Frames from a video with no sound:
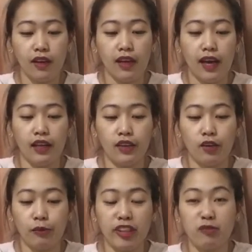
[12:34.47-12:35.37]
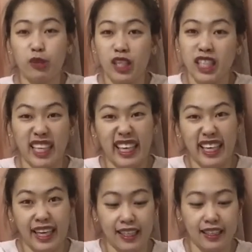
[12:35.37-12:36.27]
ano, pwede mo na siyang
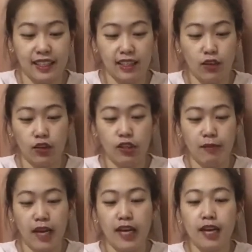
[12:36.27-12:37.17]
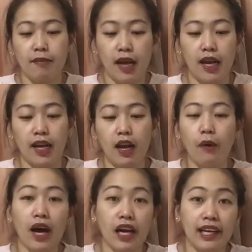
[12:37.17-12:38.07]
i-rest. O, ba? Diba? Makakagawa
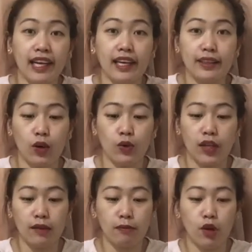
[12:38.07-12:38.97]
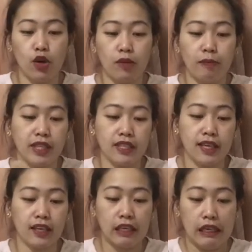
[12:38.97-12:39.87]
ka lang ng donut mo or pizza,
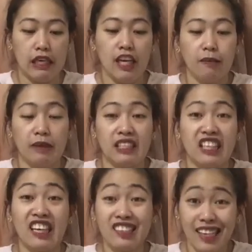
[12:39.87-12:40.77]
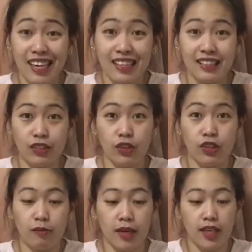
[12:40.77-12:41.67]
pizza crust. O, ba?
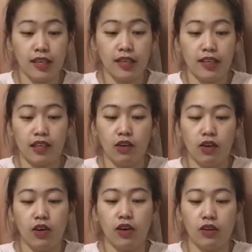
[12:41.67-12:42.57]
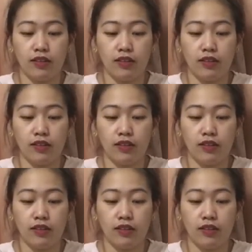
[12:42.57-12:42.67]
Diba? O.